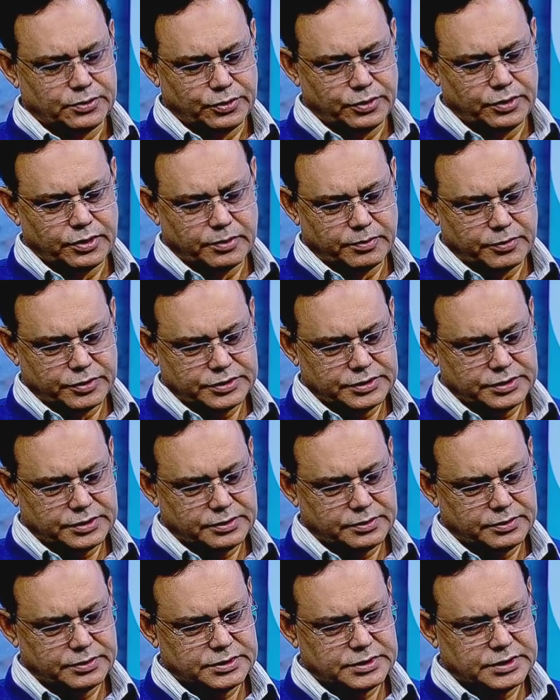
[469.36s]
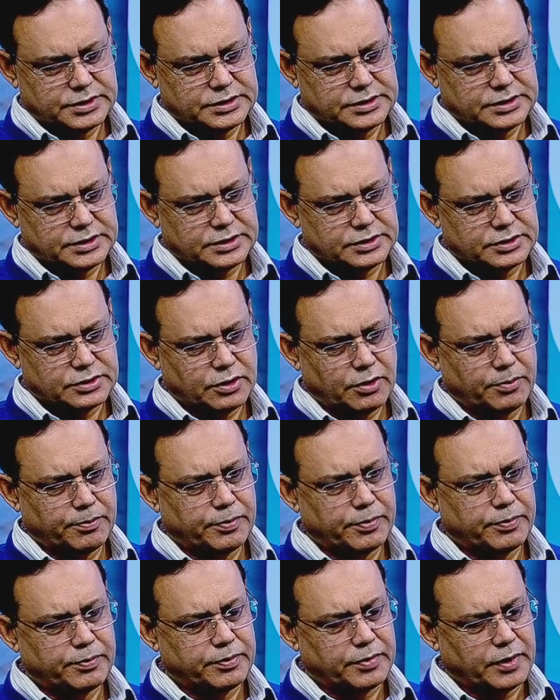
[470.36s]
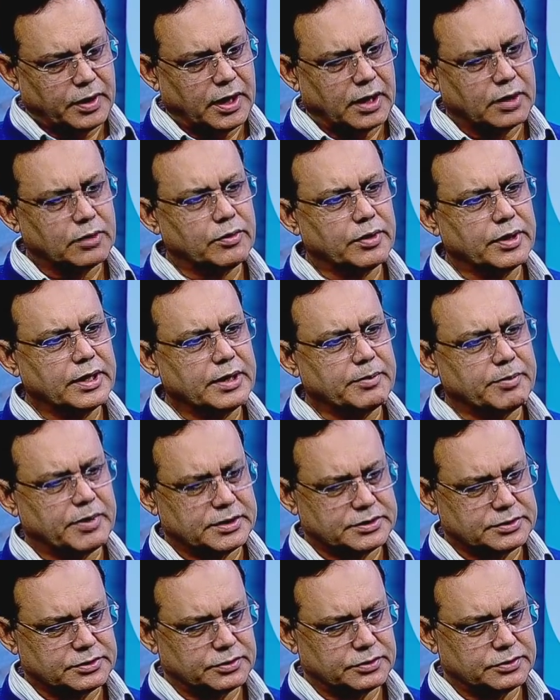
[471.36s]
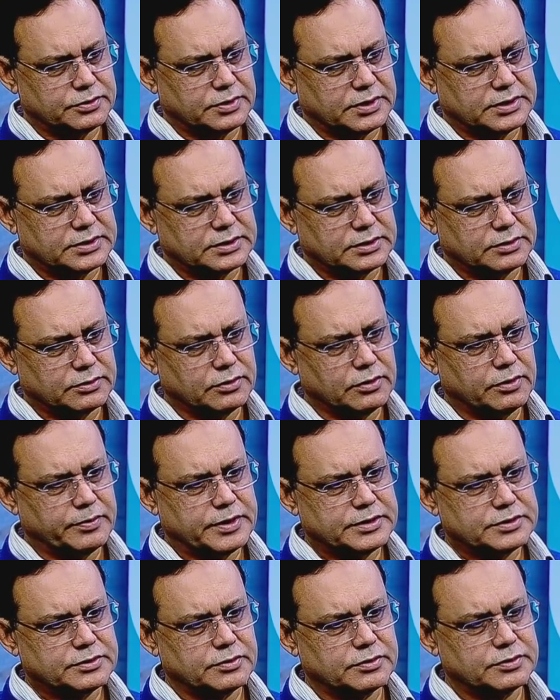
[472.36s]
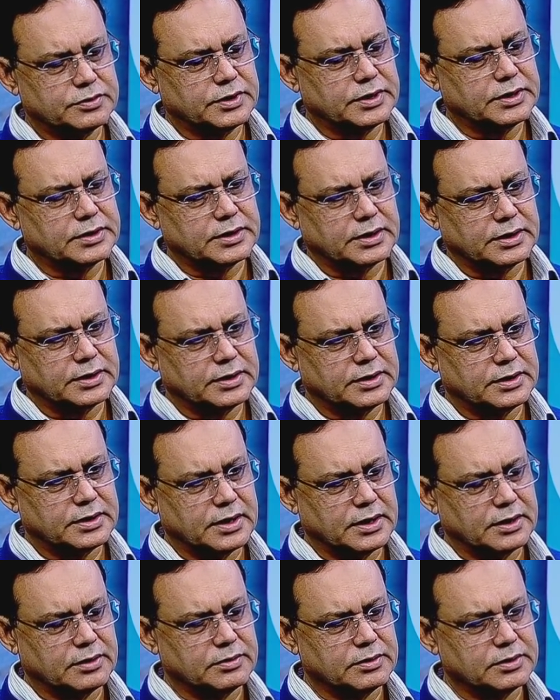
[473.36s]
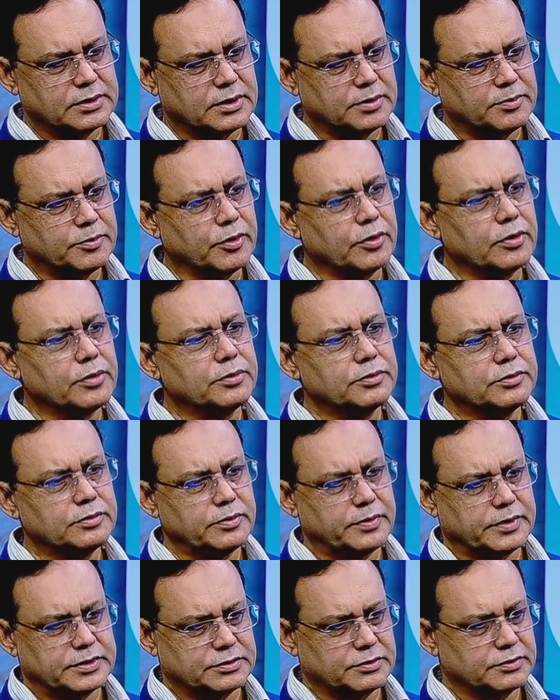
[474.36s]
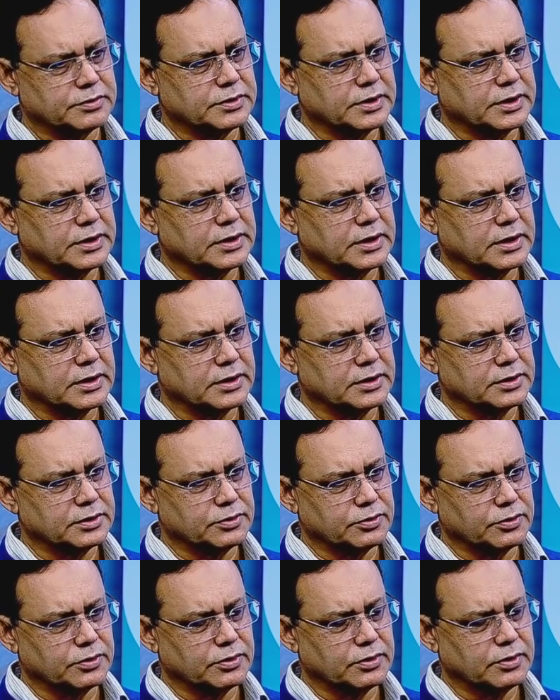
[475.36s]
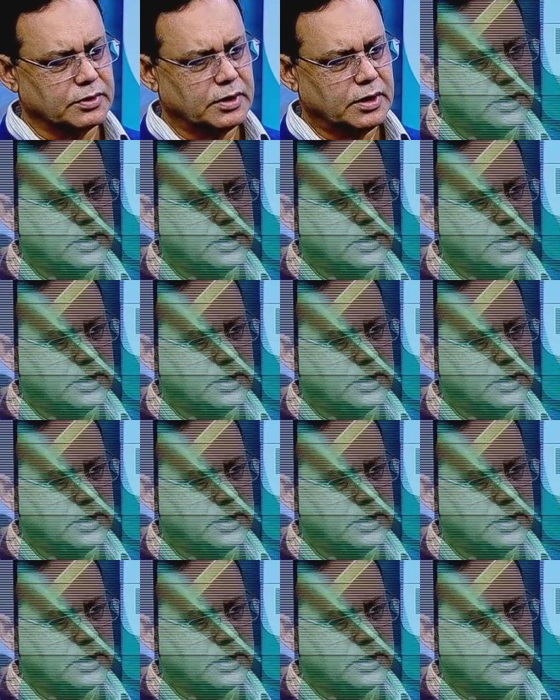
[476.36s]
দুই নম্বর যেটি হচ্ছে যে সব আরও অনেক ভাস্কর্য আছে কোনো ভাস্কর্যকে টার্গেট না করে তারা বঙ্গবন্ধুর ভাস্কর্যকে টার্গেট করলো